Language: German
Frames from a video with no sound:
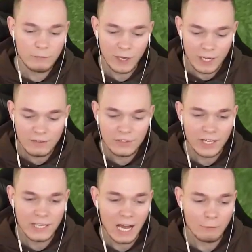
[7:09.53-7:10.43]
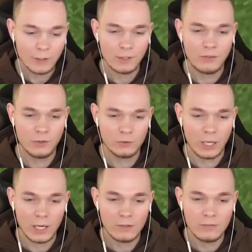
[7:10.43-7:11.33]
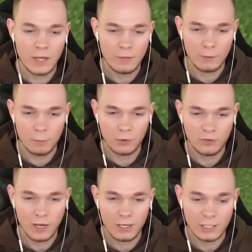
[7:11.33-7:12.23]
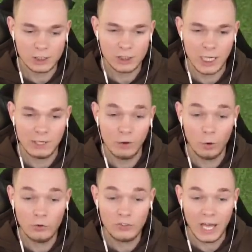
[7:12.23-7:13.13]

wir in der Java-Edition ein Nether-Portal erstellen und